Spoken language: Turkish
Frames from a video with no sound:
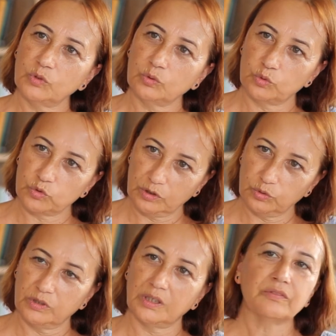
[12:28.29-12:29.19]
Duygusal
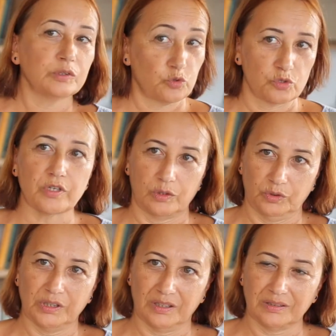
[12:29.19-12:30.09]
olarak ve düşünsel
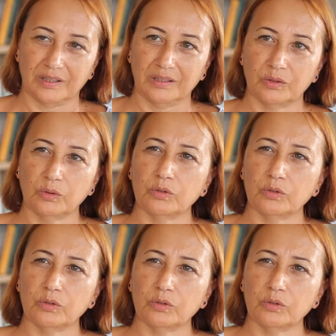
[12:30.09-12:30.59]
olarak da